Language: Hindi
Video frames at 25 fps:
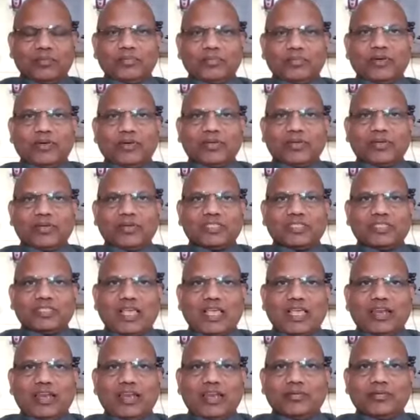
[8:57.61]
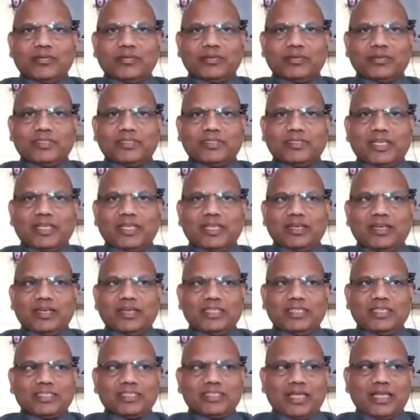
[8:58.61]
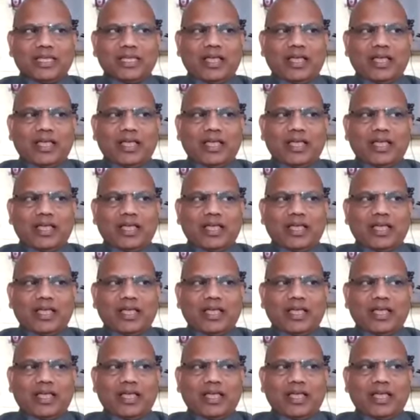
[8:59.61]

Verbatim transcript: हाँ और सेल सेल जैसा